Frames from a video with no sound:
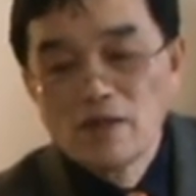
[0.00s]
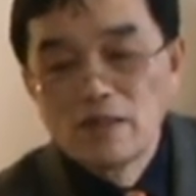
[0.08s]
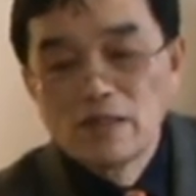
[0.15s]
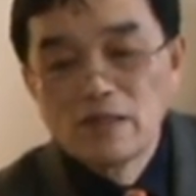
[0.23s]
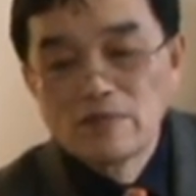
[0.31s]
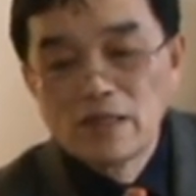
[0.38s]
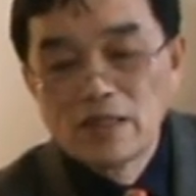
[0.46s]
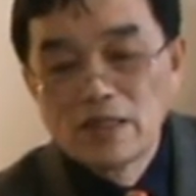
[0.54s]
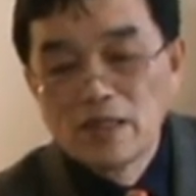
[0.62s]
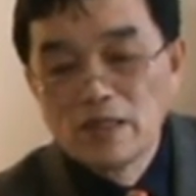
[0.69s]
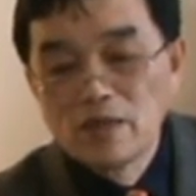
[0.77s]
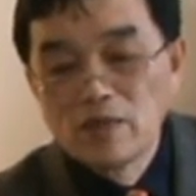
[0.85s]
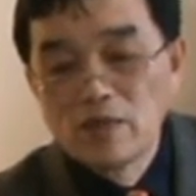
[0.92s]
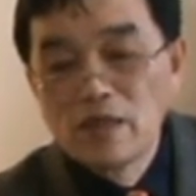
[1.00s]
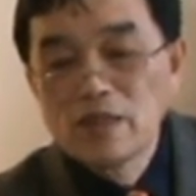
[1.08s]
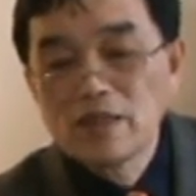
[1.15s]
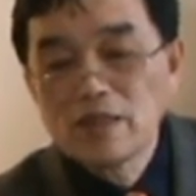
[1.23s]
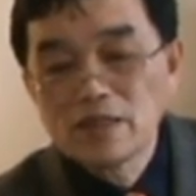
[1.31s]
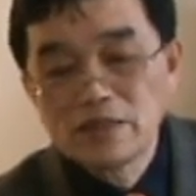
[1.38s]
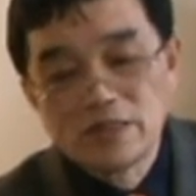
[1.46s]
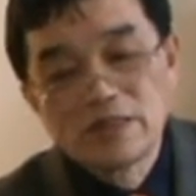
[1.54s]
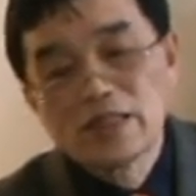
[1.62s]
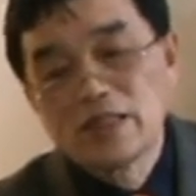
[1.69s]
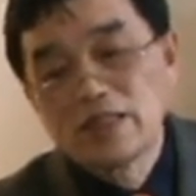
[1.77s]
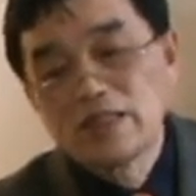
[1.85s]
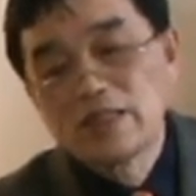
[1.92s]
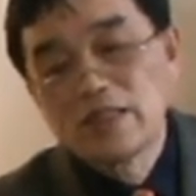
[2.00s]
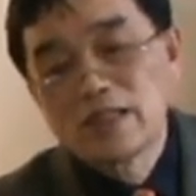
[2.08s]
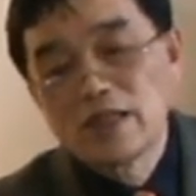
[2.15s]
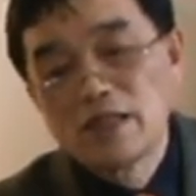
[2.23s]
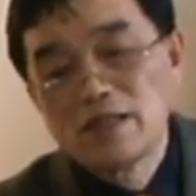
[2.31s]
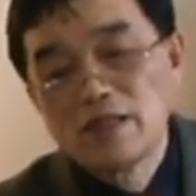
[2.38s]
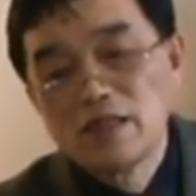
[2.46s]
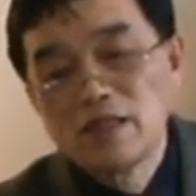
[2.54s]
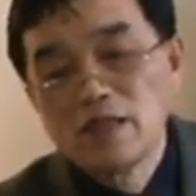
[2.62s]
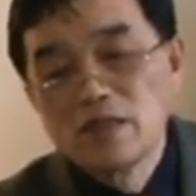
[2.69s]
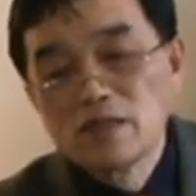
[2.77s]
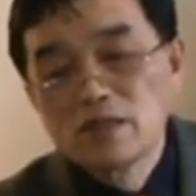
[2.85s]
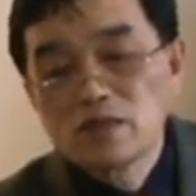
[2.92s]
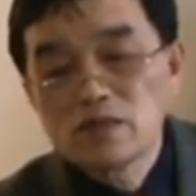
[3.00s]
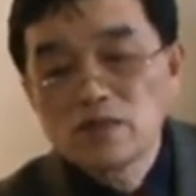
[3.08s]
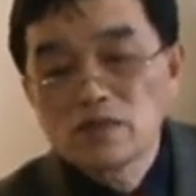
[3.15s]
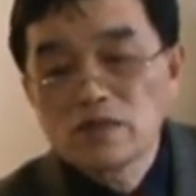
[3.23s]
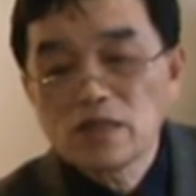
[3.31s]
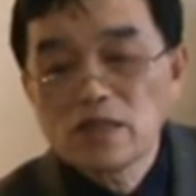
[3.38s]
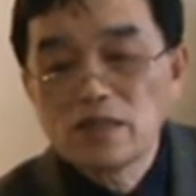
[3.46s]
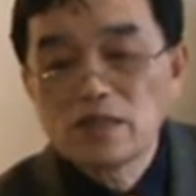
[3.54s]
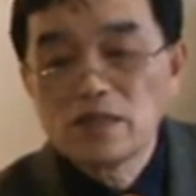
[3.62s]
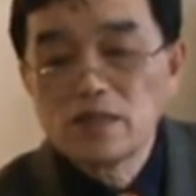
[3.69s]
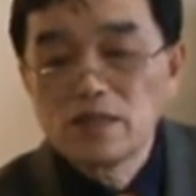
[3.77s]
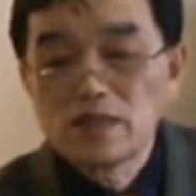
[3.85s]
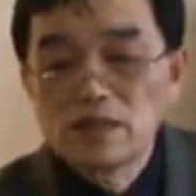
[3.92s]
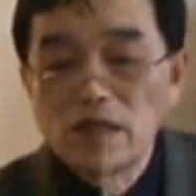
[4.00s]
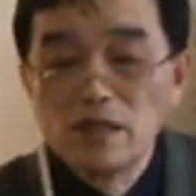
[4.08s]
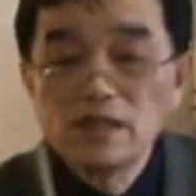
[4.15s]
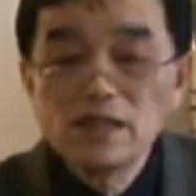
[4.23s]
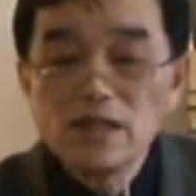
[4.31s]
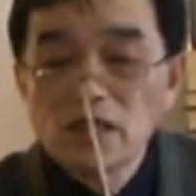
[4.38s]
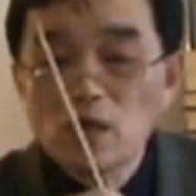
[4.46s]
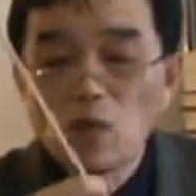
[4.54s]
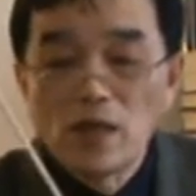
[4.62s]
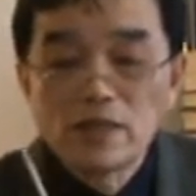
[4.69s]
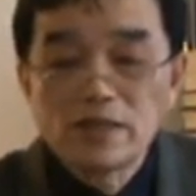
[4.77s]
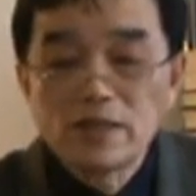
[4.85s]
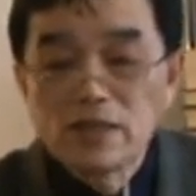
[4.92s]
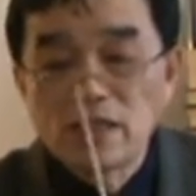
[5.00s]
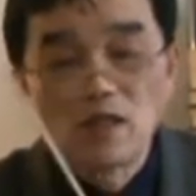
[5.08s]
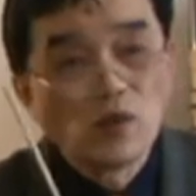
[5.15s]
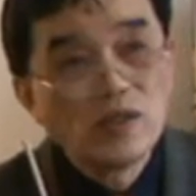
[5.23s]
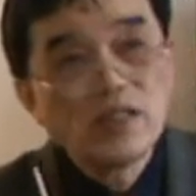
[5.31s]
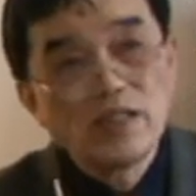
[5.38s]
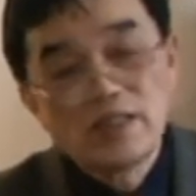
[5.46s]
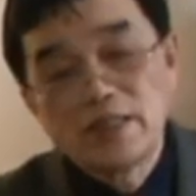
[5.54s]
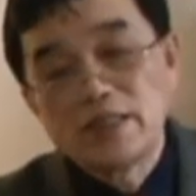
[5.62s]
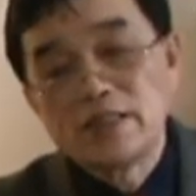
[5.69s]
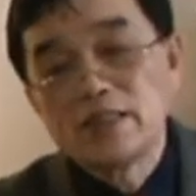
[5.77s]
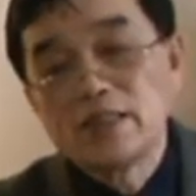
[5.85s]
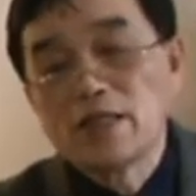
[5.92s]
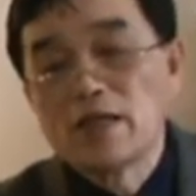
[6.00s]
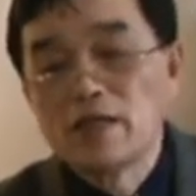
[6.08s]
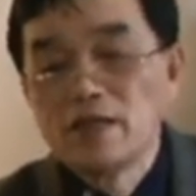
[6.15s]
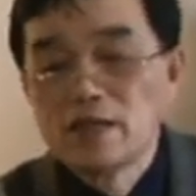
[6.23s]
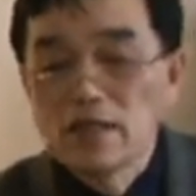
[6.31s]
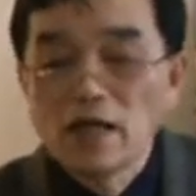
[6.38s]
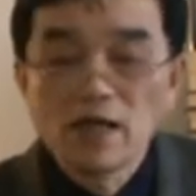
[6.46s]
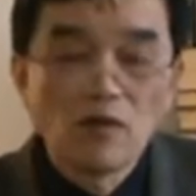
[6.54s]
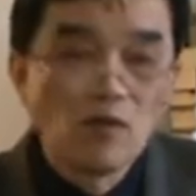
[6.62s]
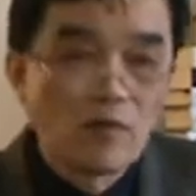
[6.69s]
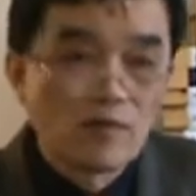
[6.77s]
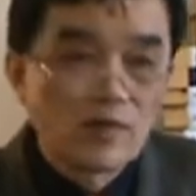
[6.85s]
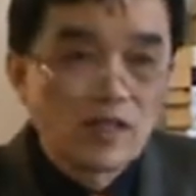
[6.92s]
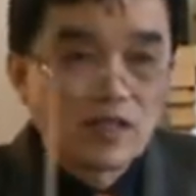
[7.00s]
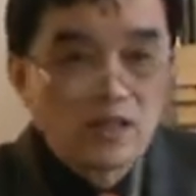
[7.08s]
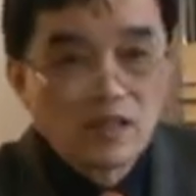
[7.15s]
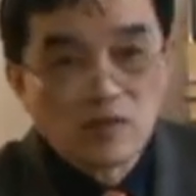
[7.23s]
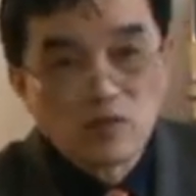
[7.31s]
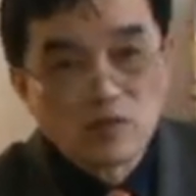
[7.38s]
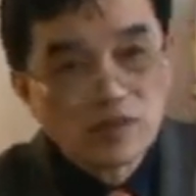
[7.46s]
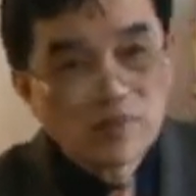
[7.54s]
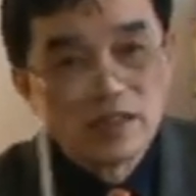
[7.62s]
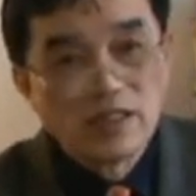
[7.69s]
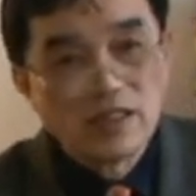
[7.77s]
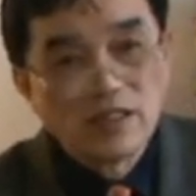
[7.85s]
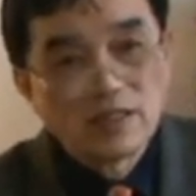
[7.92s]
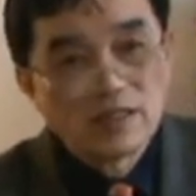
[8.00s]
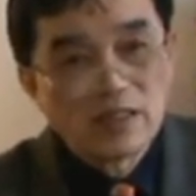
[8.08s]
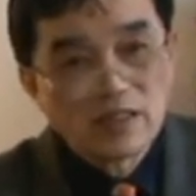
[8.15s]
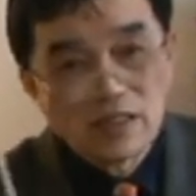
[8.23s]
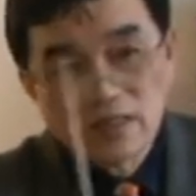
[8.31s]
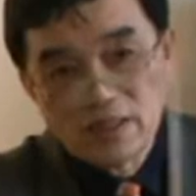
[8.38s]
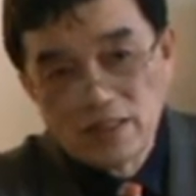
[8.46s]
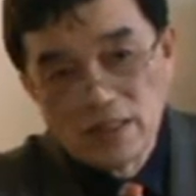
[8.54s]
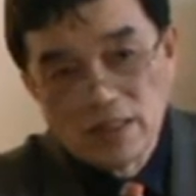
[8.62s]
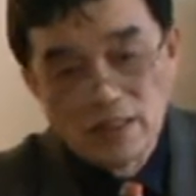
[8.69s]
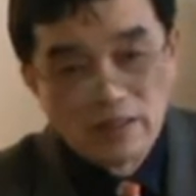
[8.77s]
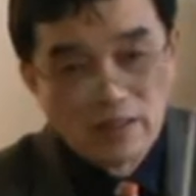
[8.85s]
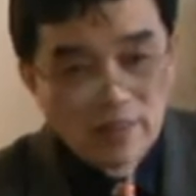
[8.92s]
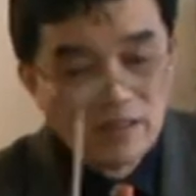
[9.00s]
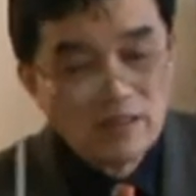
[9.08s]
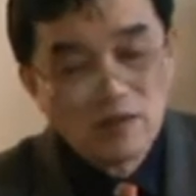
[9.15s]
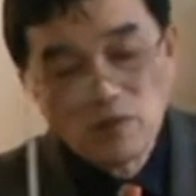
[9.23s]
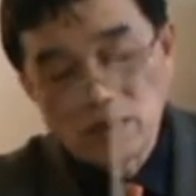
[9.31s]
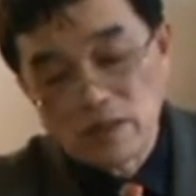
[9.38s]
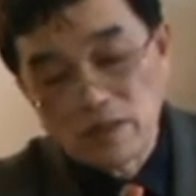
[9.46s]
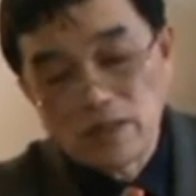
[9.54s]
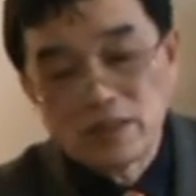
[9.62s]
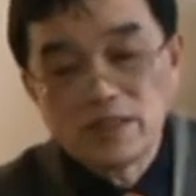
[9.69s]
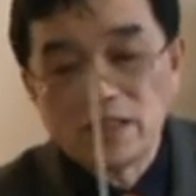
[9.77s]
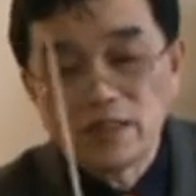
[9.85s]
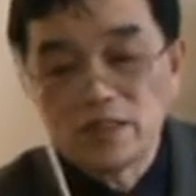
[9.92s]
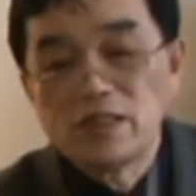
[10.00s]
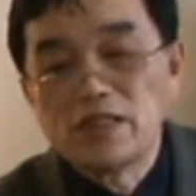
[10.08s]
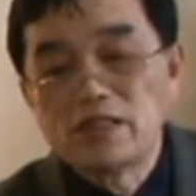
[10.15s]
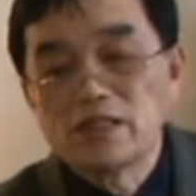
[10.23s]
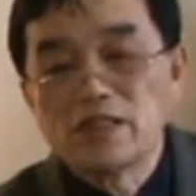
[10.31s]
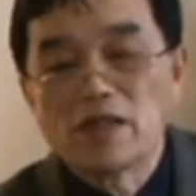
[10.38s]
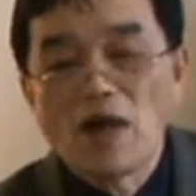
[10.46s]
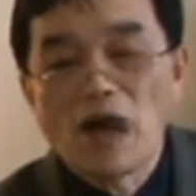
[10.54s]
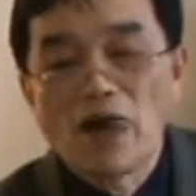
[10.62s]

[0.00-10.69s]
那么原因其实很简单，就是这个人际关系的伦理情节，它和我们的世俗世界，在这个世界人生活的这个世界是一致的，